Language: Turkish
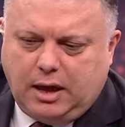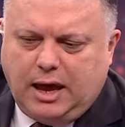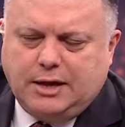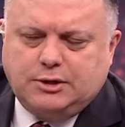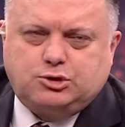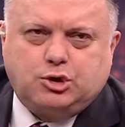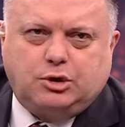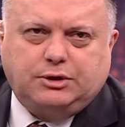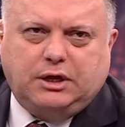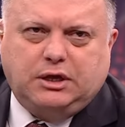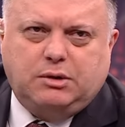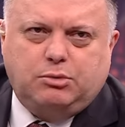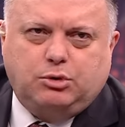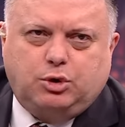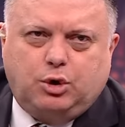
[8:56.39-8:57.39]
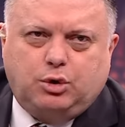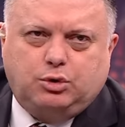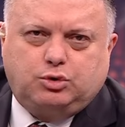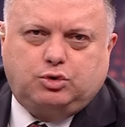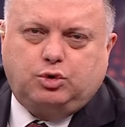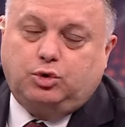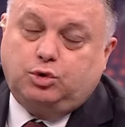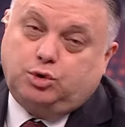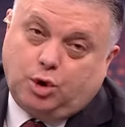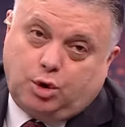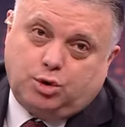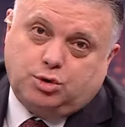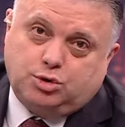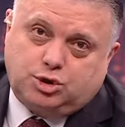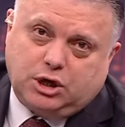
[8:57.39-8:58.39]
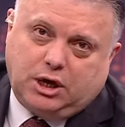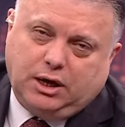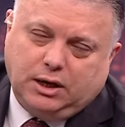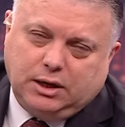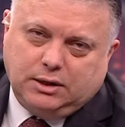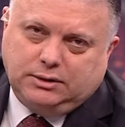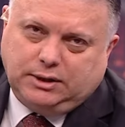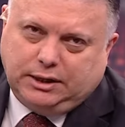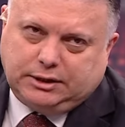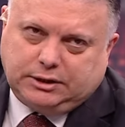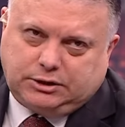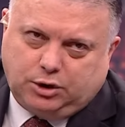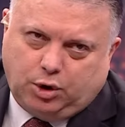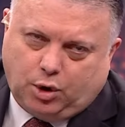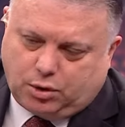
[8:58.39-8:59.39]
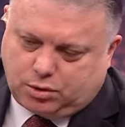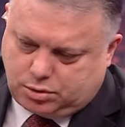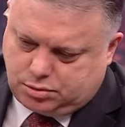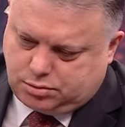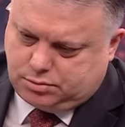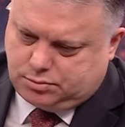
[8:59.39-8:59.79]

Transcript: En son yeni bir görüntüyü görünce dedik ki yok.